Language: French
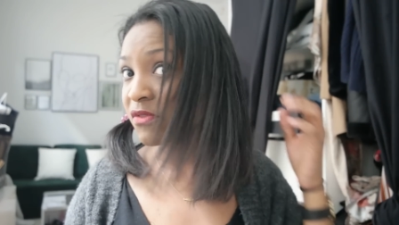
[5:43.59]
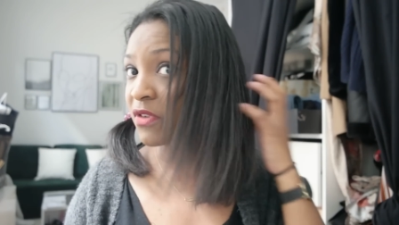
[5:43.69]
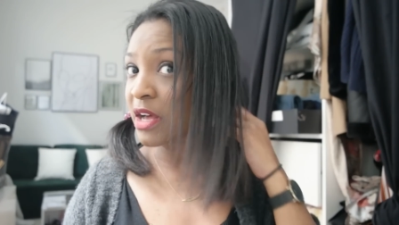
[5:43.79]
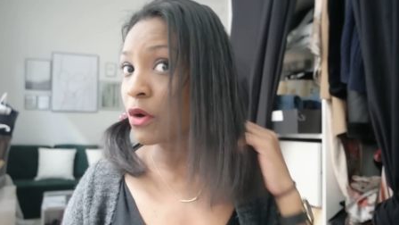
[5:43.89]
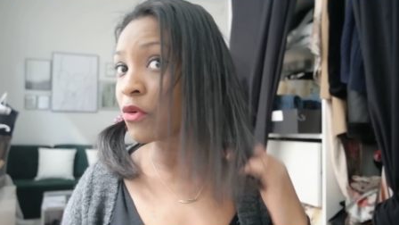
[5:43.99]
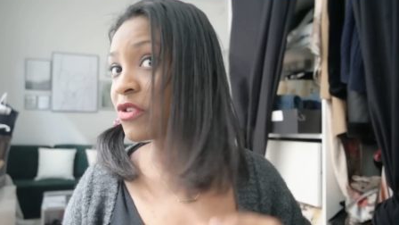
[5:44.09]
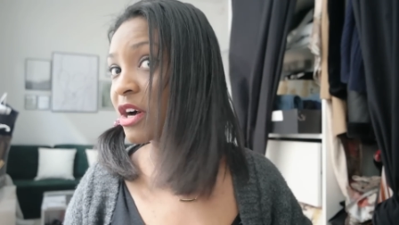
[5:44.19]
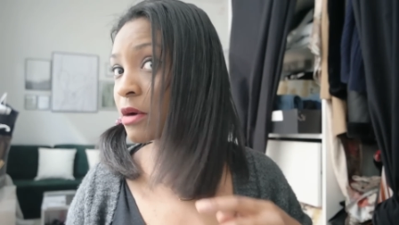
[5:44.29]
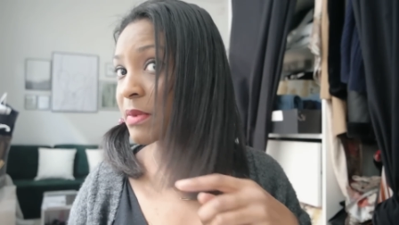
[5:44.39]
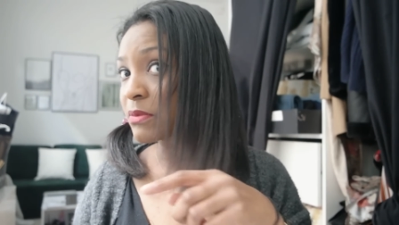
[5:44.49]
voilà, on
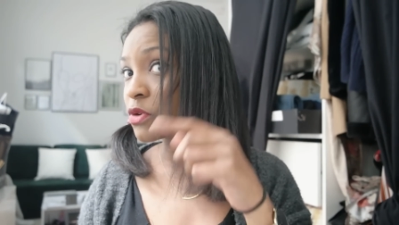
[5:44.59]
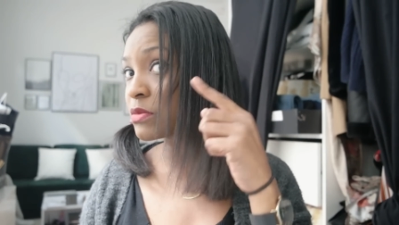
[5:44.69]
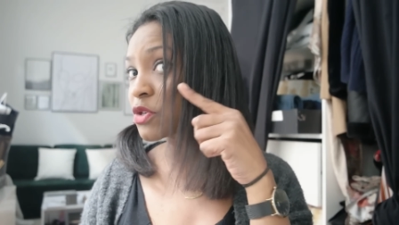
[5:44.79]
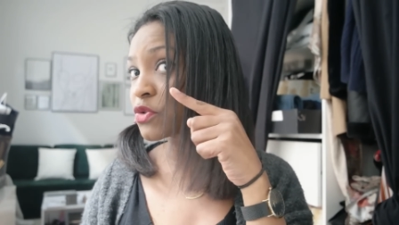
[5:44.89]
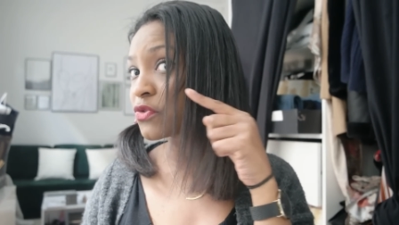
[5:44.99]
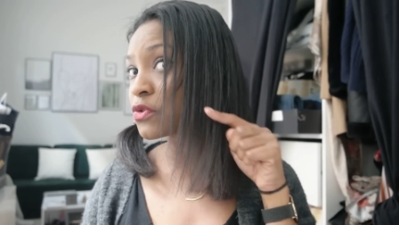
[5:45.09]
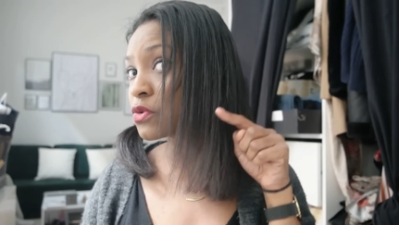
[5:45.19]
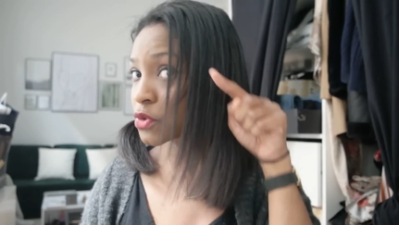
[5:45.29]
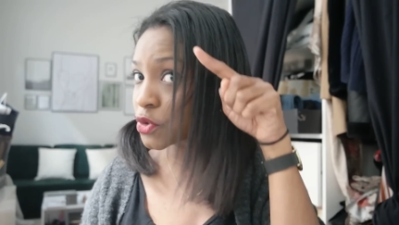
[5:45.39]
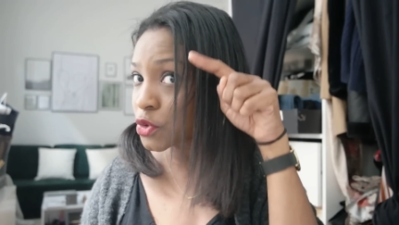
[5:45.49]
voit quand même que mes cheveux
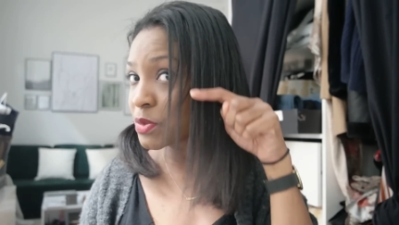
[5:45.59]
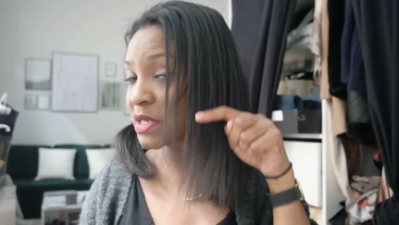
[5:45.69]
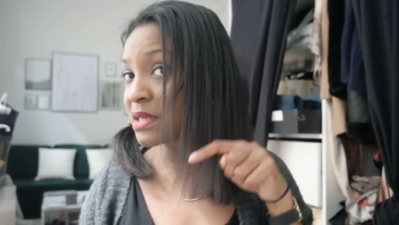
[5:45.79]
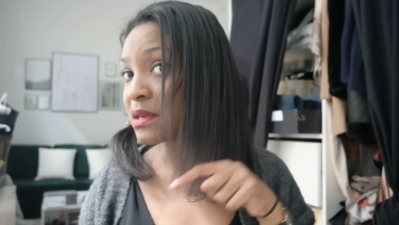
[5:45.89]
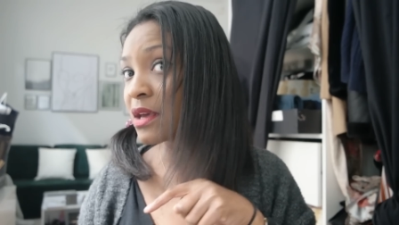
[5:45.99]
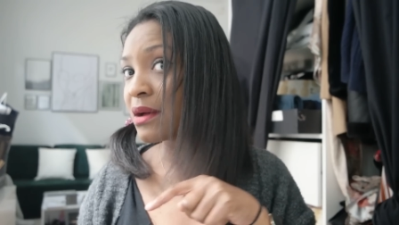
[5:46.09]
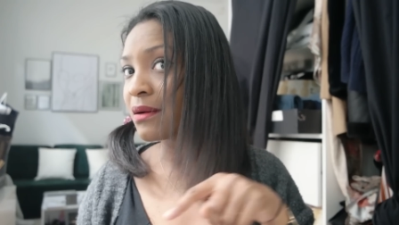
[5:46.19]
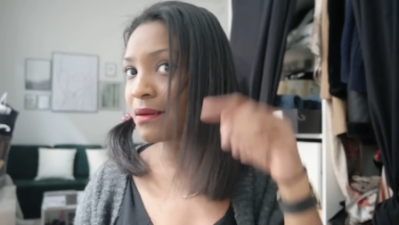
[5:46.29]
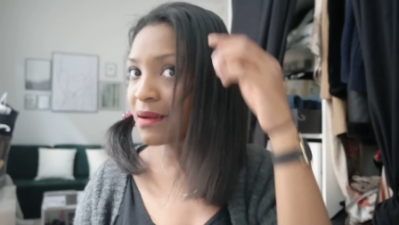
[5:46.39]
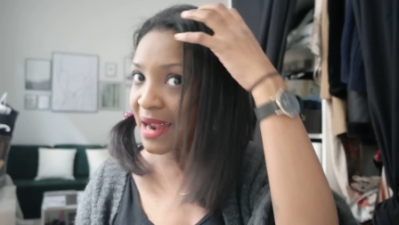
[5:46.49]
ont subi
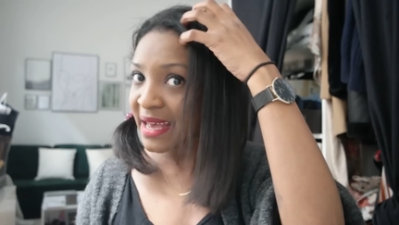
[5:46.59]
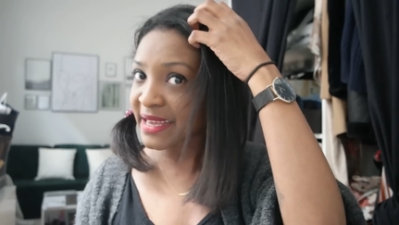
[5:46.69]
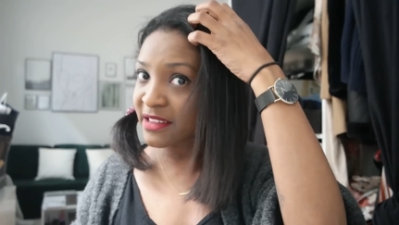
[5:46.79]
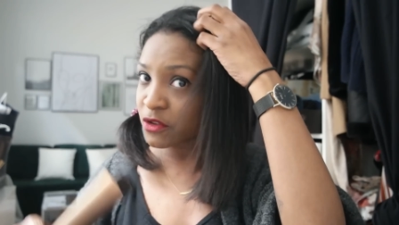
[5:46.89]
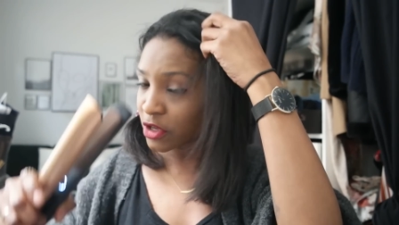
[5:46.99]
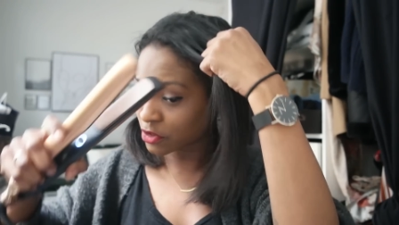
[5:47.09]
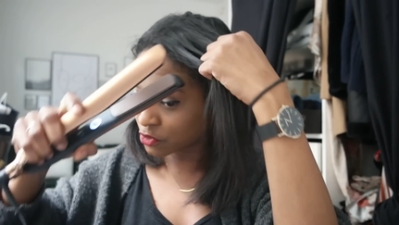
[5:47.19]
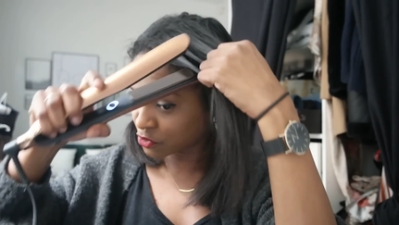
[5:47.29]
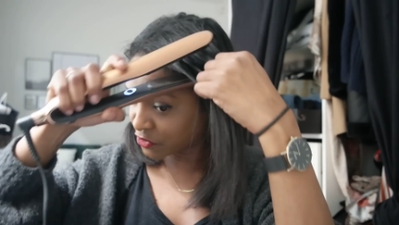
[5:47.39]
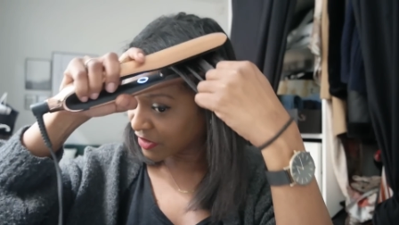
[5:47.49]
euh, la raideur
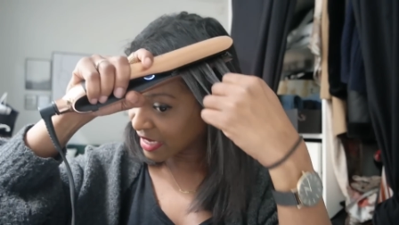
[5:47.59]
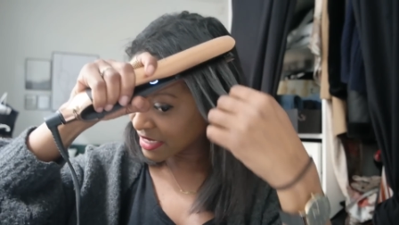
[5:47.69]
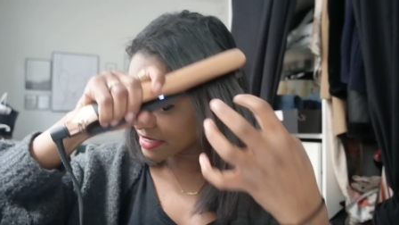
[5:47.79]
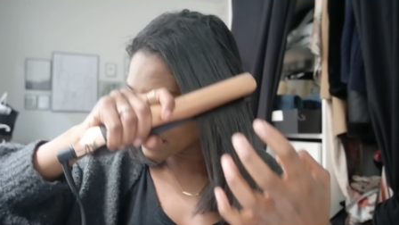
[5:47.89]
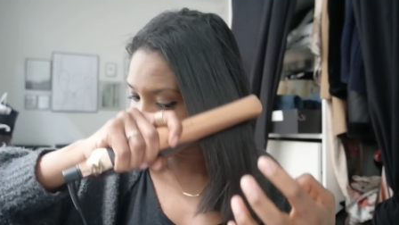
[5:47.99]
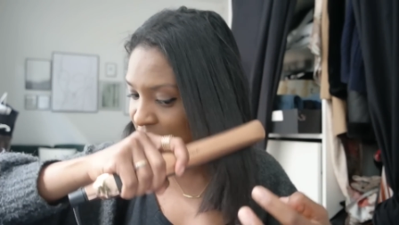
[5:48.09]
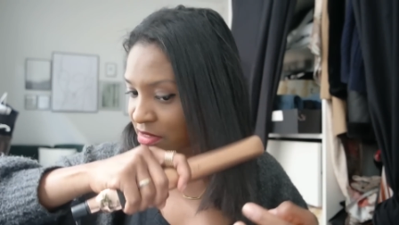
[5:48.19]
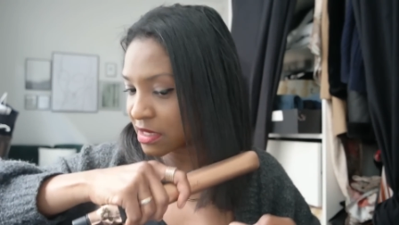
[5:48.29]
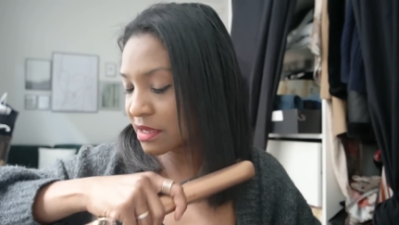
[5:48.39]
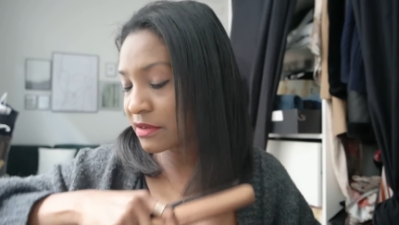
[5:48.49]
du fer à lisser,
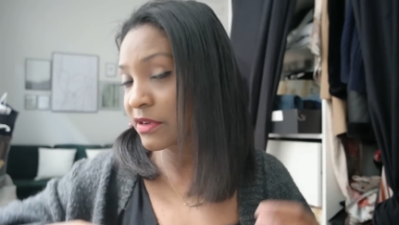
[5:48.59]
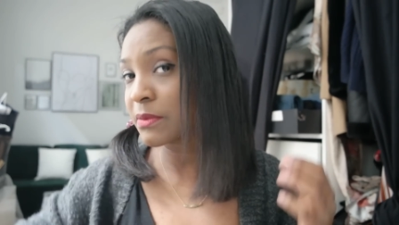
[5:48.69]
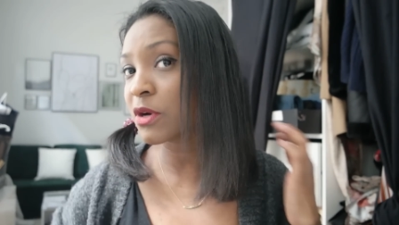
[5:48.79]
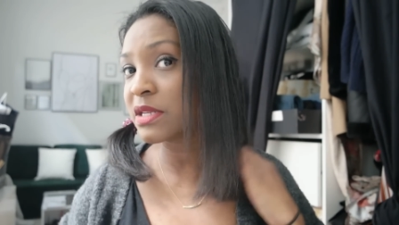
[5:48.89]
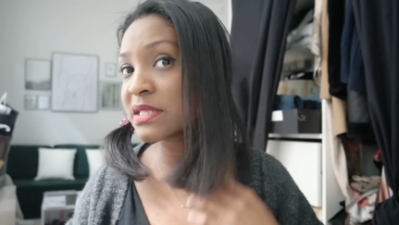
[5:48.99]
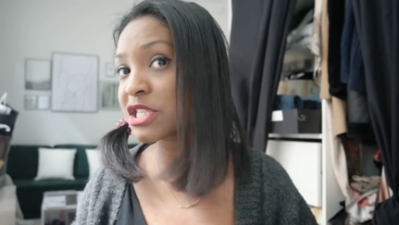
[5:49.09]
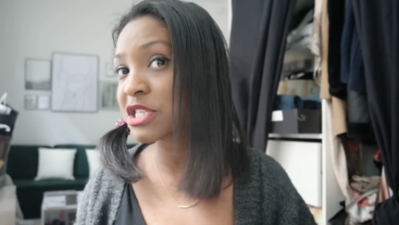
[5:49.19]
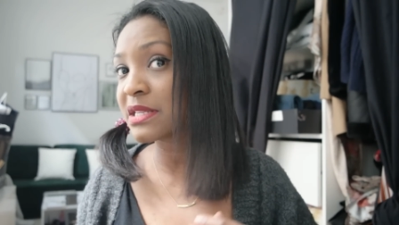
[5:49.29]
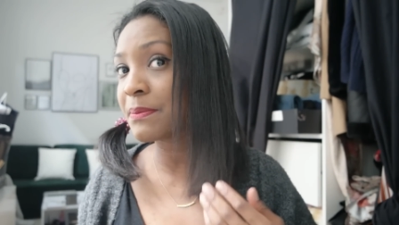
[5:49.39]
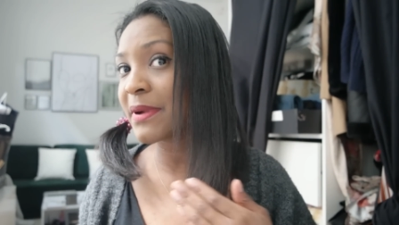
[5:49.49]
c'est vraiment un lissage
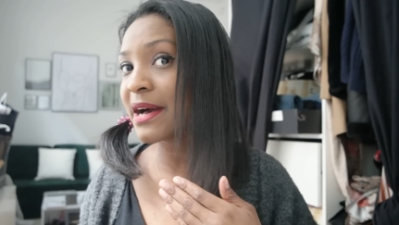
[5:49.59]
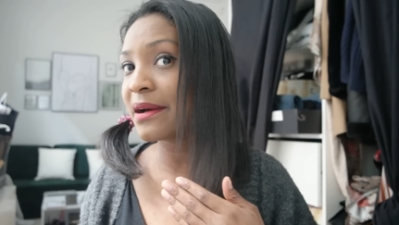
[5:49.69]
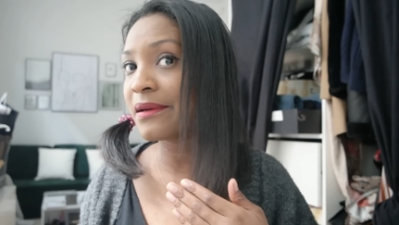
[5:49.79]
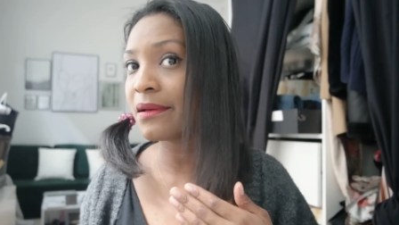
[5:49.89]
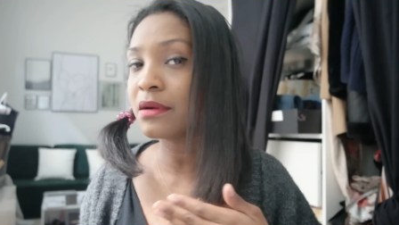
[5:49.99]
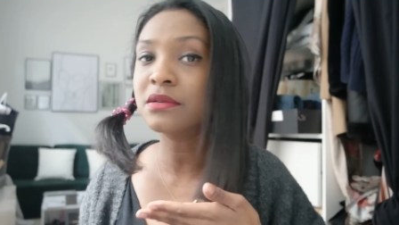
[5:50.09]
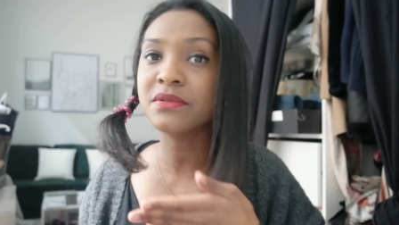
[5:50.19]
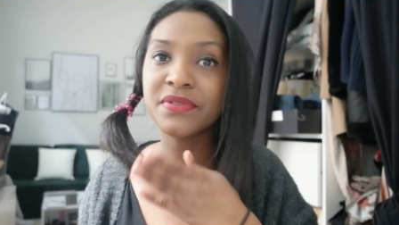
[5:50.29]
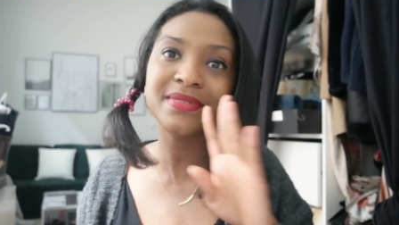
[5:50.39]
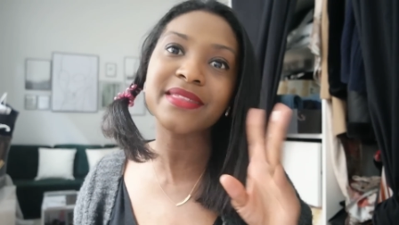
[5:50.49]
qui n'est pas euh,
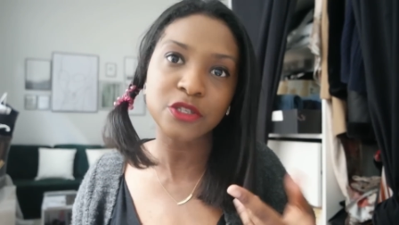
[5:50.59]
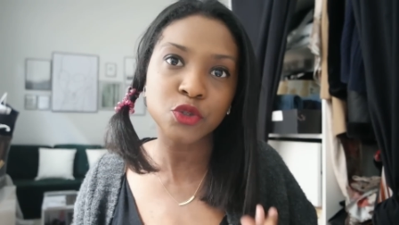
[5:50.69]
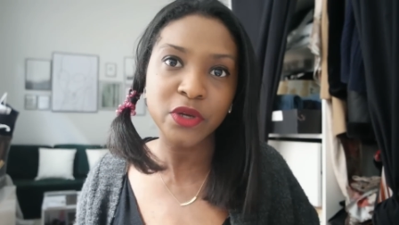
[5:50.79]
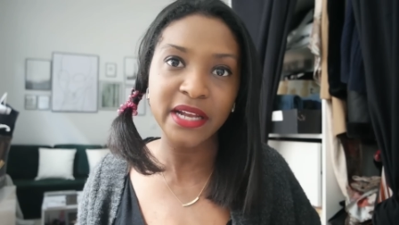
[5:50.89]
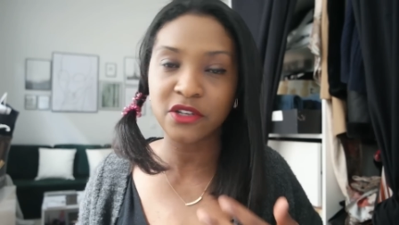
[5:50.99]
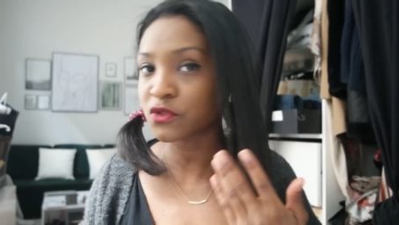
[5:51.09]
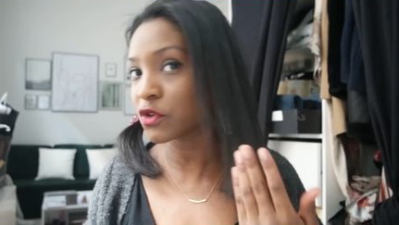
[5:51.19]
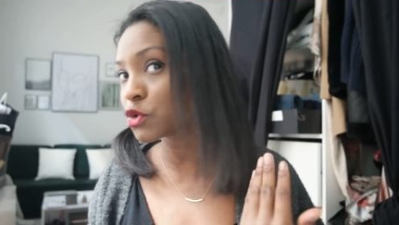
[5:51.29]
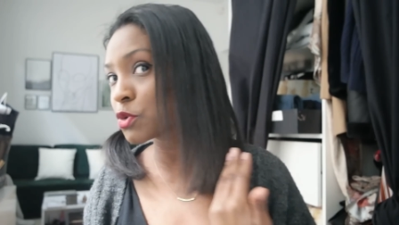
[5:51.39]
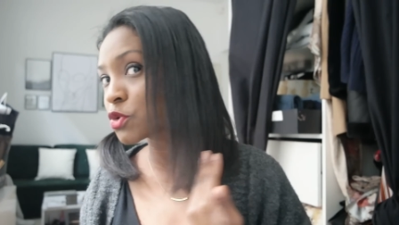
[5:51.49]
naturel.
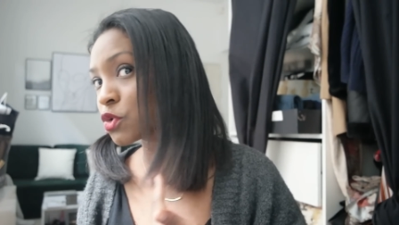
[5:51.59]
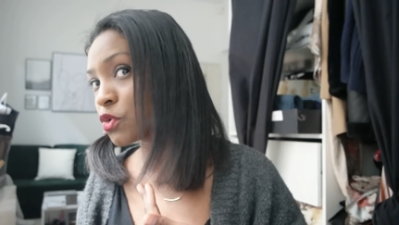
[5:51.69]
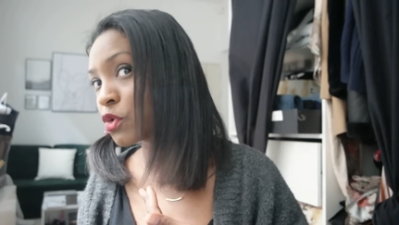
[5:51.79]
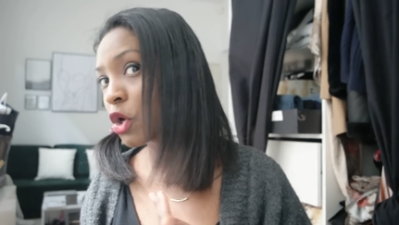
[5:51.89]
je pense que